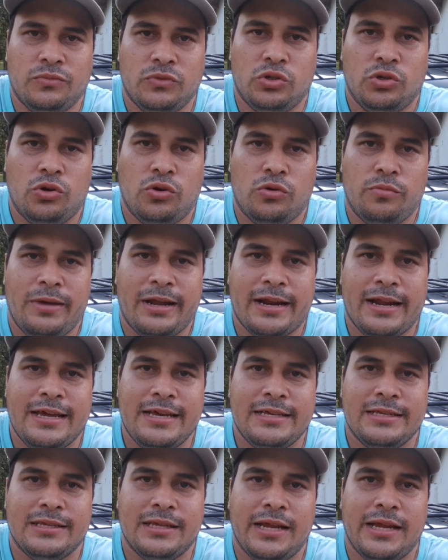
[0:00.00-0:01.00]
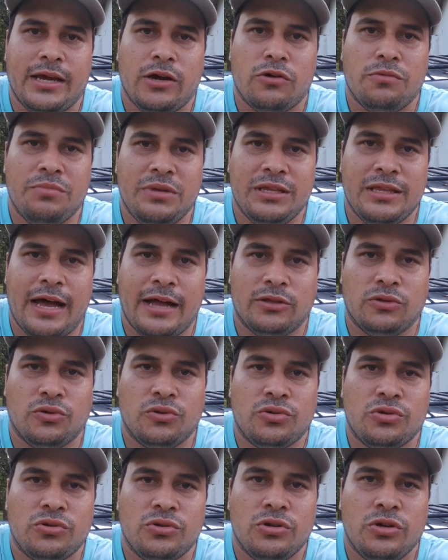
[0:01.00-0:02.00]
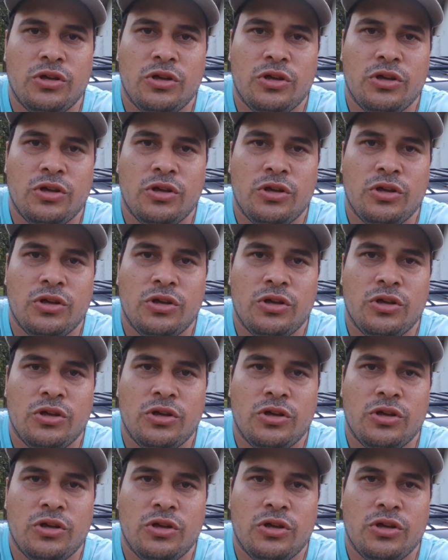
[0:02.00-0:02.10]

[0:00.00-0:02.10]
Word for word: yo me registré con mis datos,